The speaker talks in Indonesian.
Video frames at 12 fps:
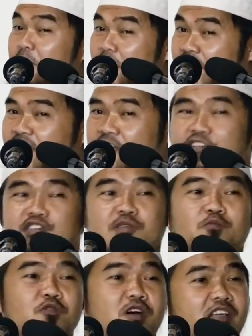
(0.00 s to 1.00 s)
mereka
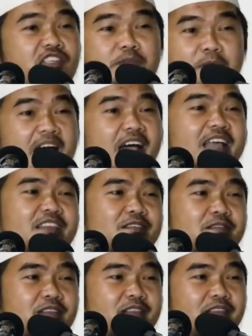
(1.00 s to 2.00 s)
semua sepakat
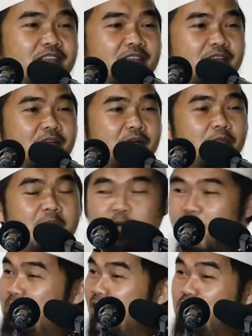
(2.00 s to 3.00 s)

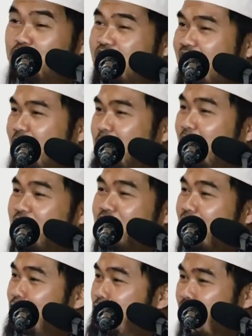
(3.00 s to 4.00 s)
bahwa manusia yang paling
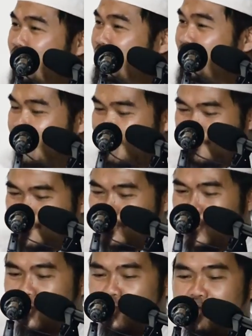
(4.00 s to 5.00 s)
agung adalah Nabi
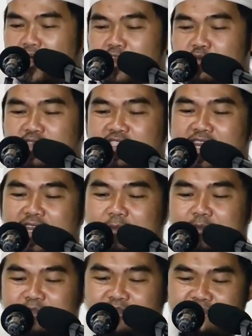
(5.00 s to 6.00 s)
Shallallahu alaihi wasallam.